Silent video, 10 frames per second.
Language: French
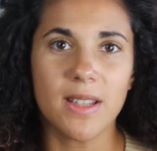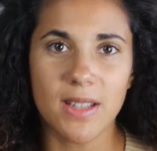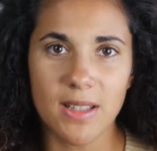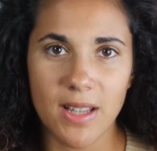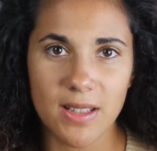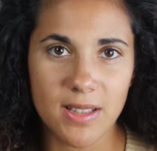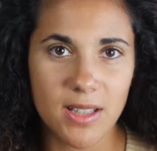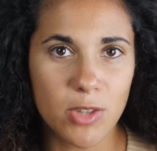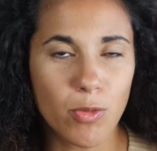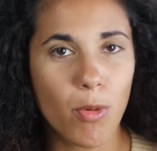des
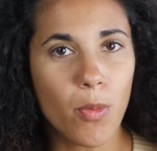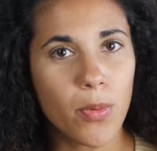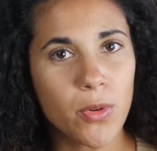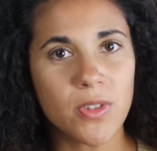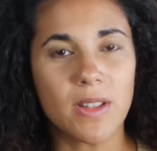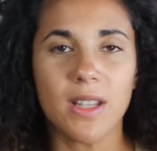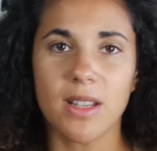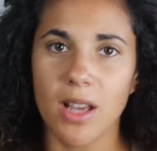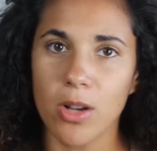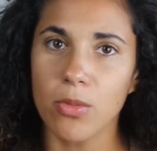exercices, je vous propose
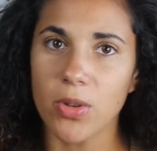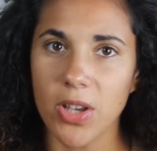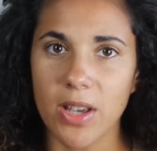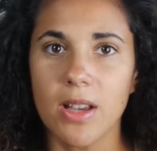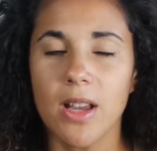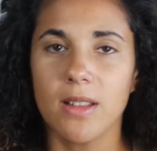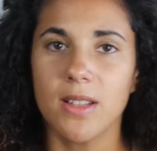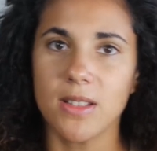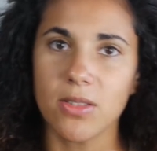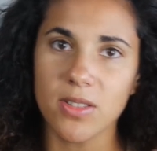des cas concrets,
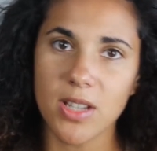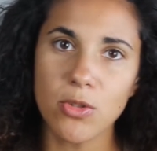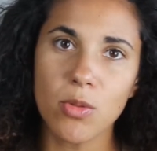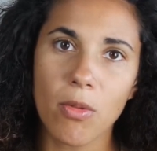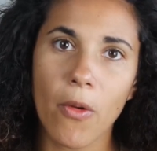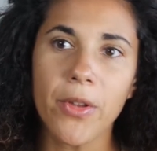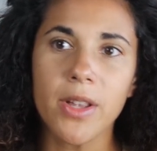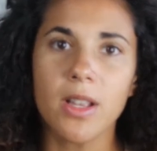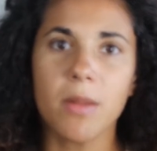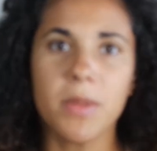des enseignements,
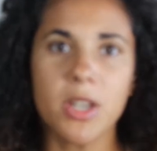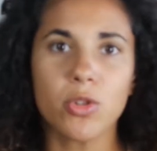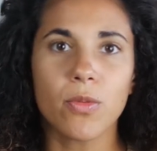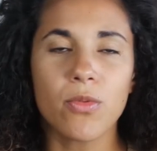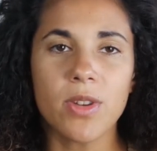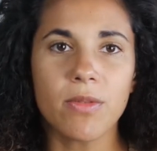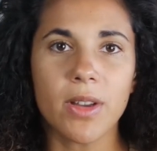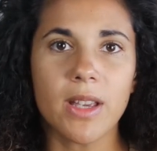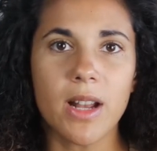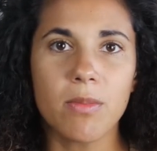mais je vous
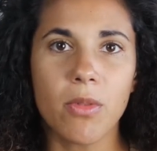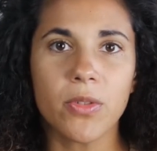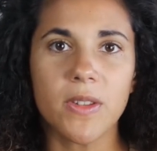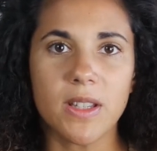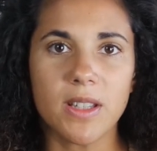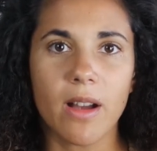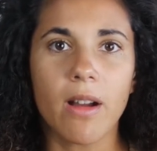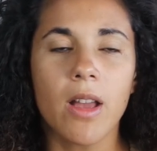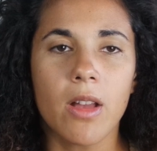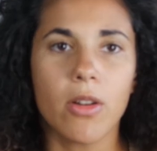livre également des
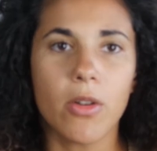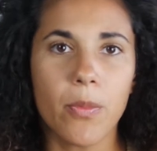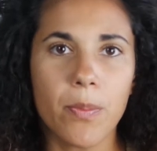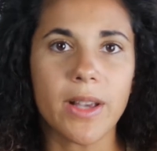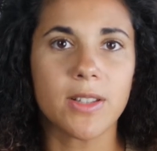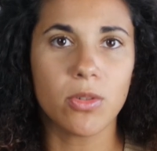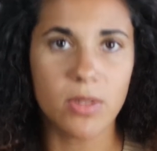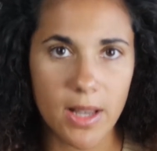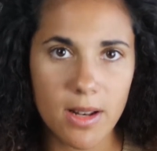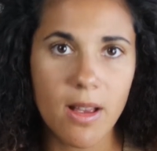cas euh,
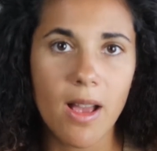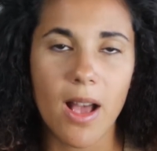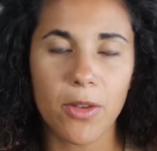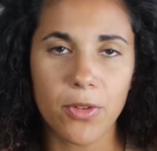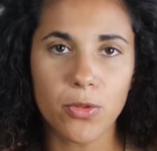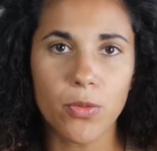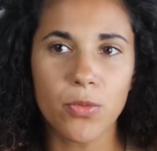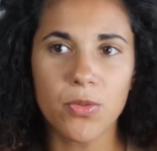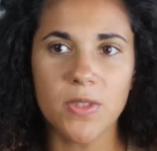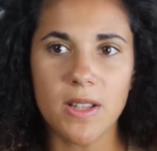personnels afin de
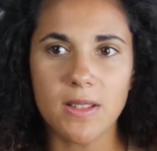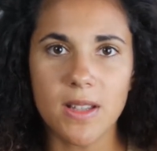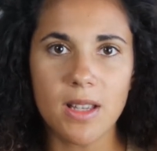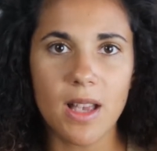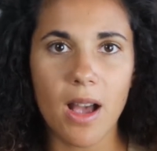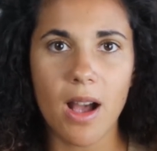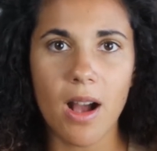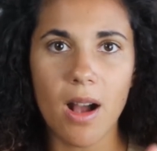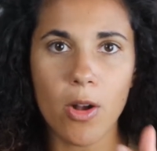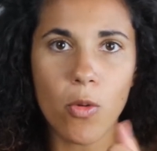vous aider
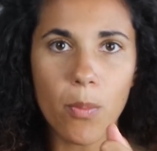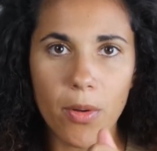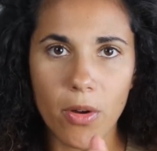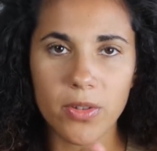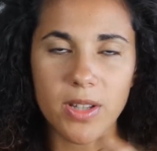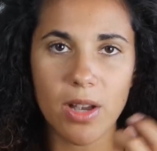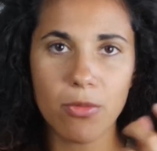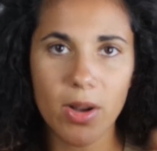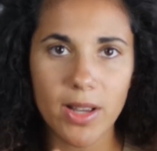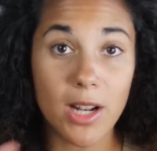à comprendre et
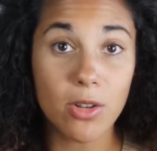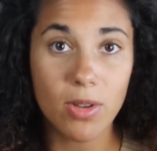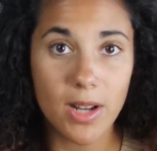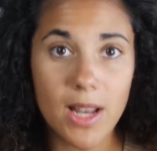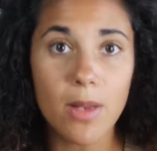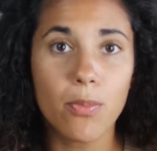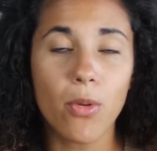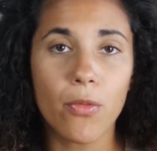avoir quelques clés